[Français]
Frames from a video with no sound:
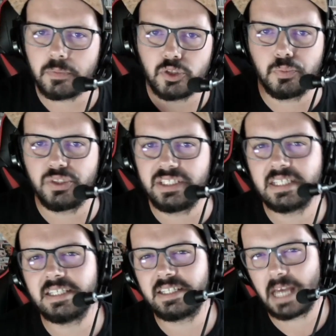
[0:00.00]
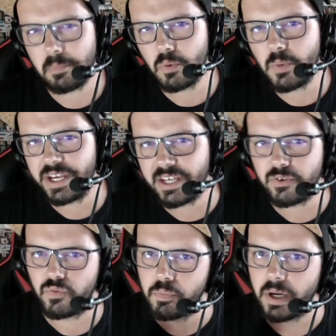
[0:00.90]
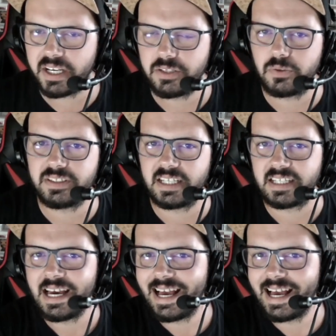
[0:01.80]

Mais je me disais que c'était un bon moyen de vous parler de cette